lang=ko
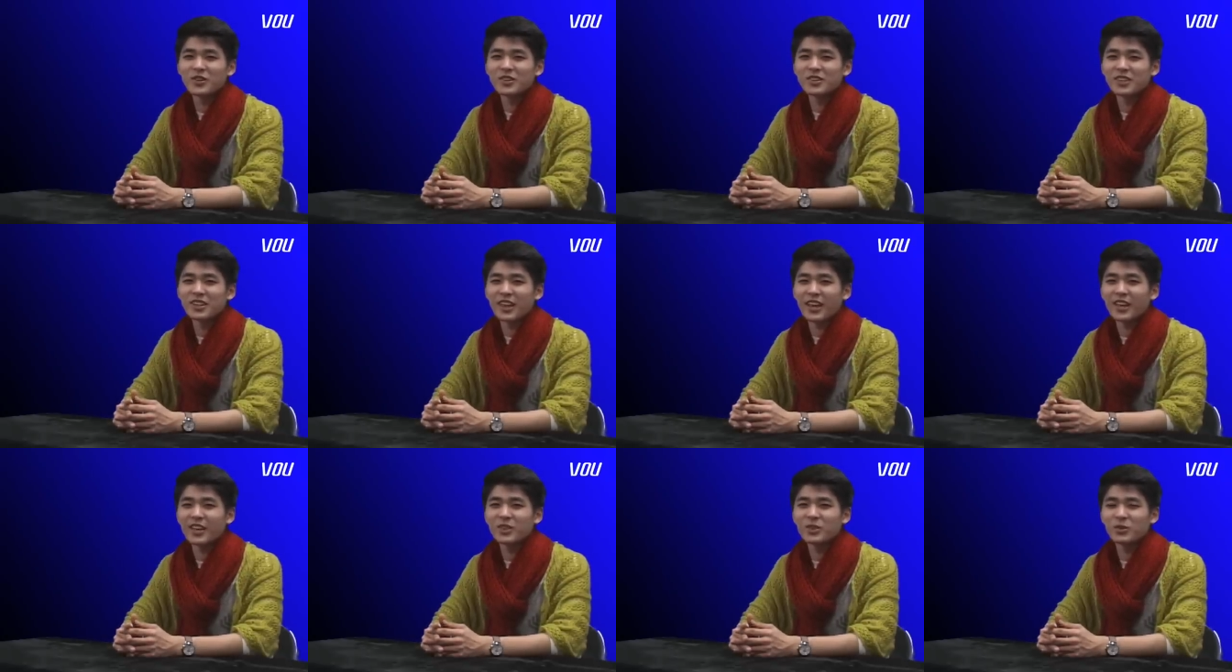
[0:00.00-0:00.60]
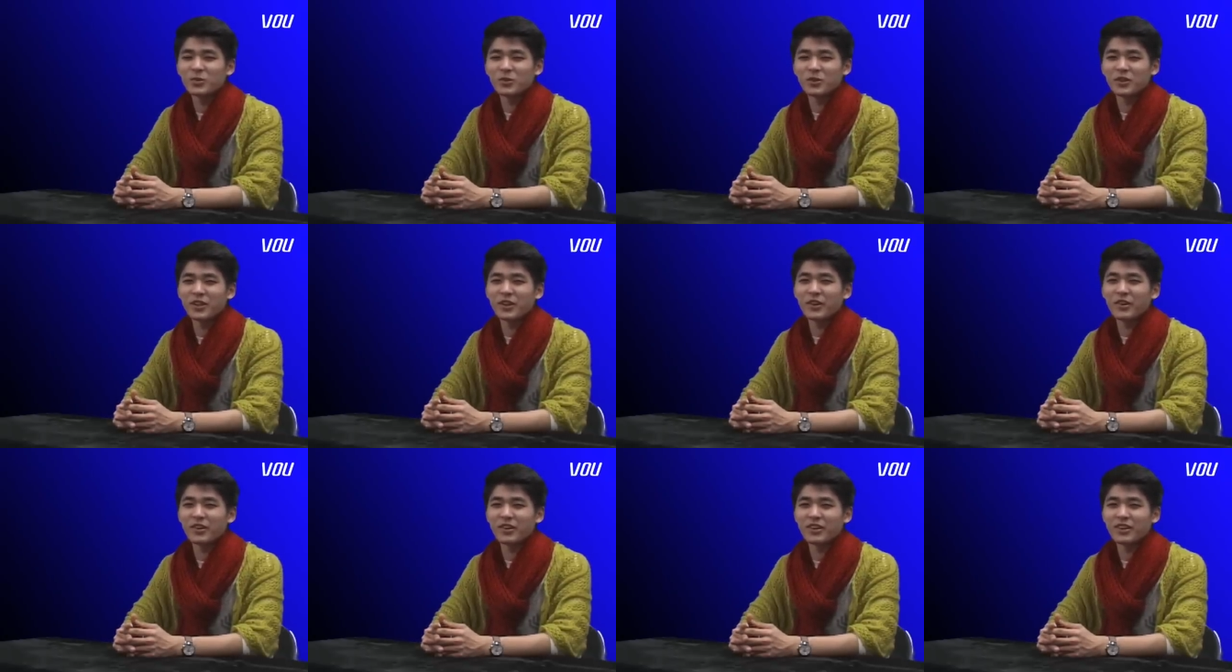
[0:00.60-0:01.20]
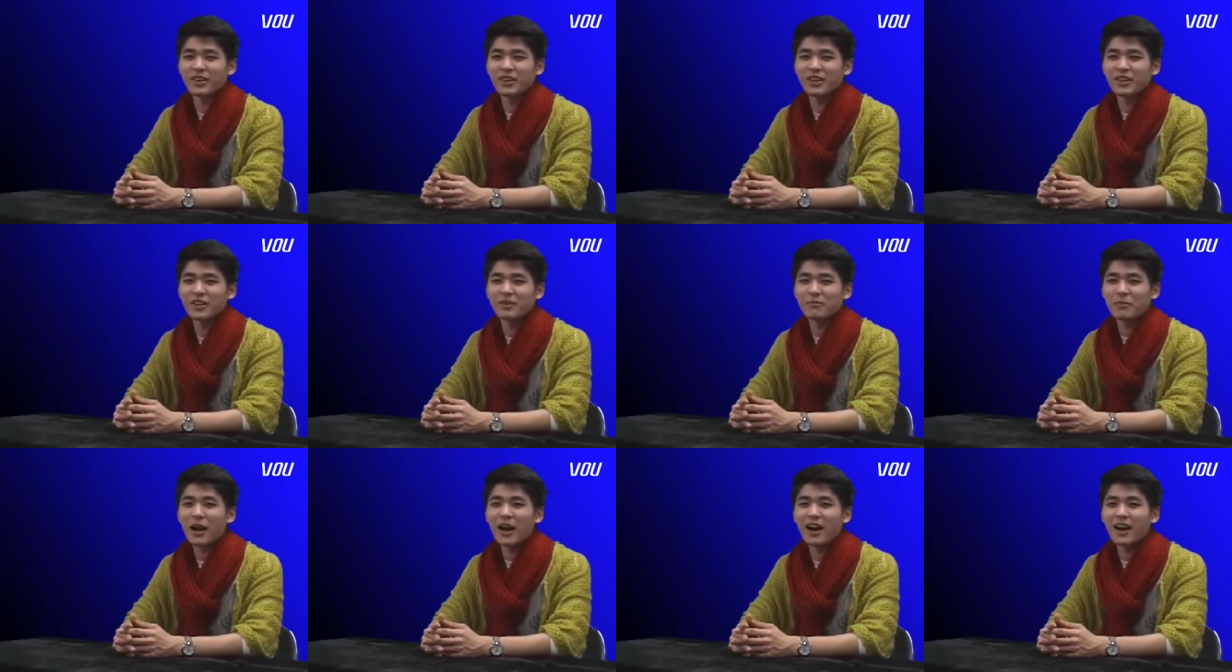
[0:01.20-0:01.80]
이대로 가면 이길 수
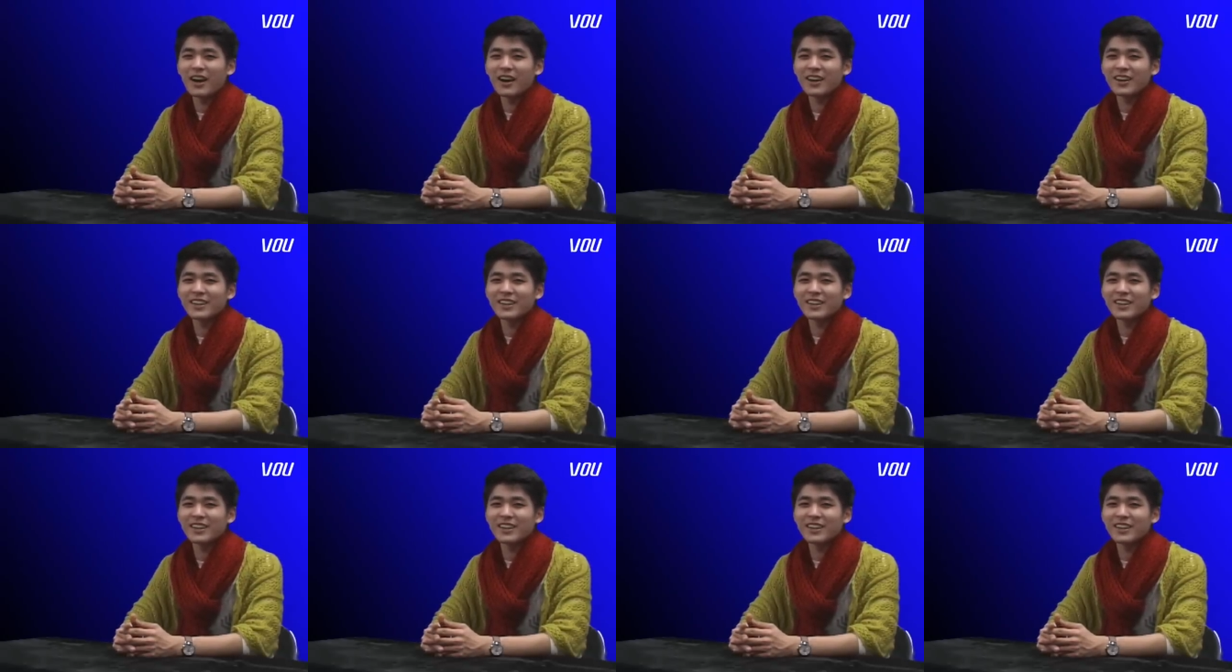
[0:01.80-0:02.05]
있어.